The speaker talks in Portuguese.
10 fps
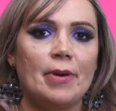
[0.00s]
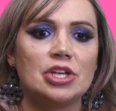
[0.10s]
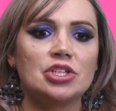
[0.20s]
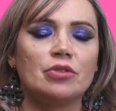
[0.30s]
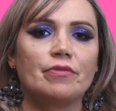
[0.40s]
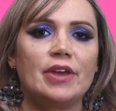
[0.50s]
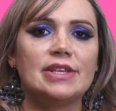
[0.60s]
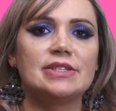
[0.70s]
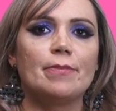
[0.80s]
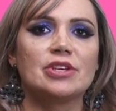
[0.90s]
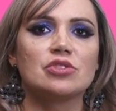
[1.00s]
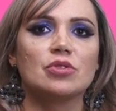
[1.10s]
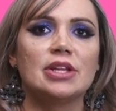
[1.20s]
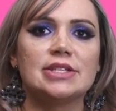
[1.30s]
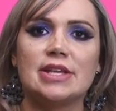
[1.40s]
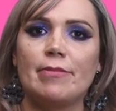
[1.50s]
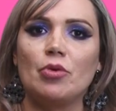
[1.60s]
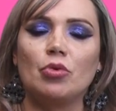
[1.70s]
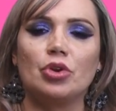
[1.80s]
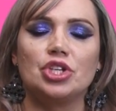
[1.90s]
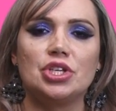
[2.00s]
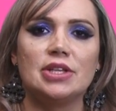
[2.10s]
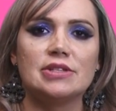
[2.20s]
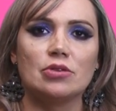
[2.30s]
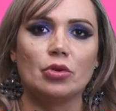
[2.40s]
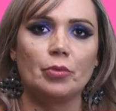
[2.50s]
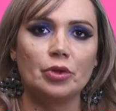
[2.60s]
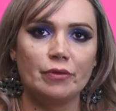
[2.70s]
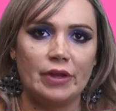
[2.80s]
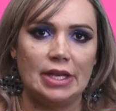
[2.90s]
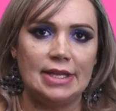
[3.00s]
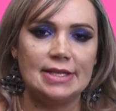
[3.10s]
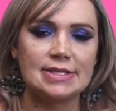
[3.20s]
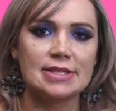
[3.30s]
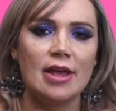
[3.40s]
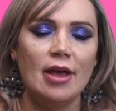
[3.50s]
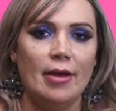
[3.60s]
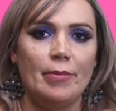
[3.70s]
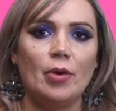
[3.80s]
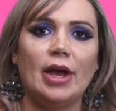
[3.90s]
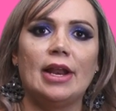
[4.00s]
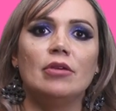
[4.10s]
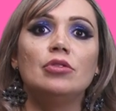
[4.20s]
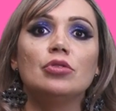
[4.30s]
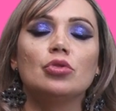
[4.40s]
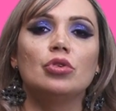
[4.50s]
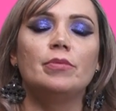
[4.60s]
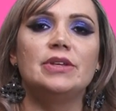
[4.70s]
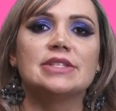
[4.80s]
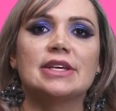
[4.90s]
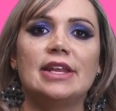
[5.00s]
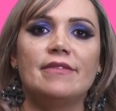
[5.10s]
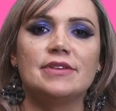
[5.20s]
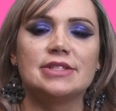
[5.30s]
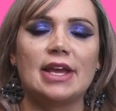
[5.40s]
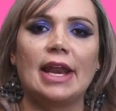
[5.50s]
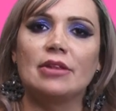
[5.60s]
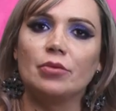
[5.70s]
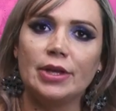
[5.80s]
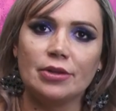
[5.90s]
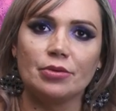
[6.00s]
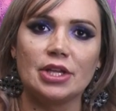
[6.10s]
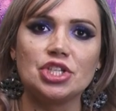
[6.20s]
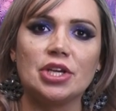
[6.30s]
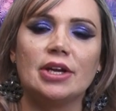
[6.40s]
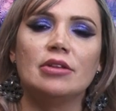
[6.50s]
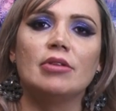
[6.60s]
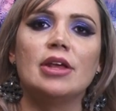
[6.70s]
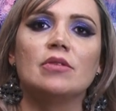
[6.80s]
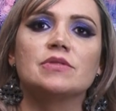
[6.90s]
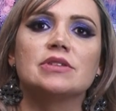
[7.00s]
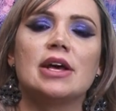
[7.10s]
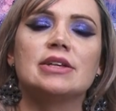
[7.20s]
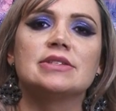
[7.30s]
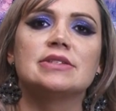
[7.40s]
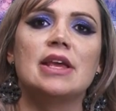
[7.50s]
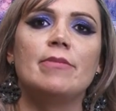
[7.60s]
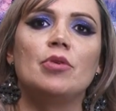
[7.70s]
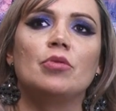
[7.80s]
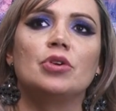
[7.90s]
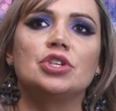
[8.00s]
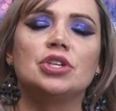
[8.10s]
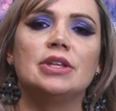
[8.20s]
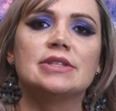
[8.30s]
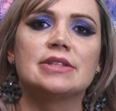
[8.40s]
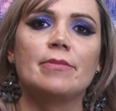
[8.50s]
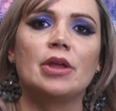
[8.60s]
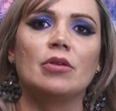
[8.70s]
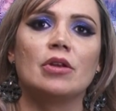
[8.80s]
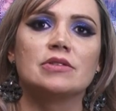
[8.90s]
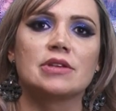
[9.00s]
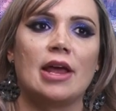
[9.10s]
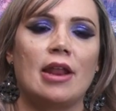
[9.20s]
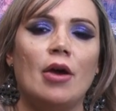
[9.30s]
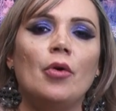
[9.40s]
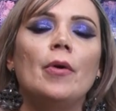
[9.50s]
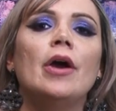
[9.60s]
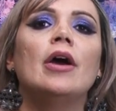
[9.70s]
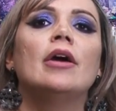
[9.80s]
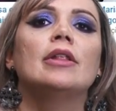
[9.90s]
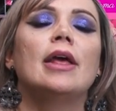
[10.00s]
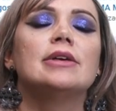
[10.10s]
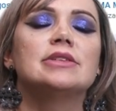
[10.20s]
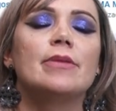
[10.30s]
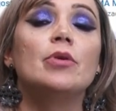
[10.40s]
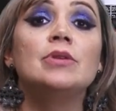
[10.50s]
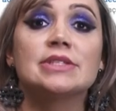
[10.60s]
página do Face passou das 100 mil curtidas, eu tô muito feliz. Meu canal do YouTube, inscreva-se, é gratuito, Tá chegando aí aos, às 100 mil curtidas também no nosso canal, né? 100 mil